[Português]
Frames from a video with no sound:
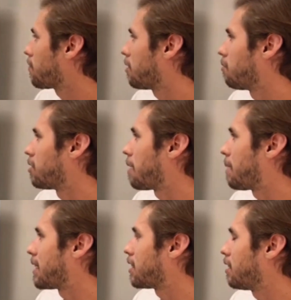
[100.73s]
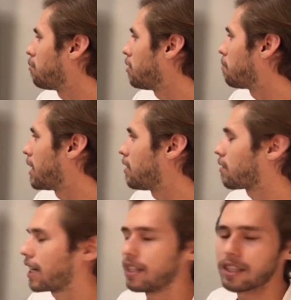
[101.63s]
então já é mais tranquilo para eles
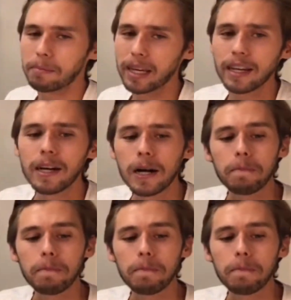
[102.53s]
ficarem também.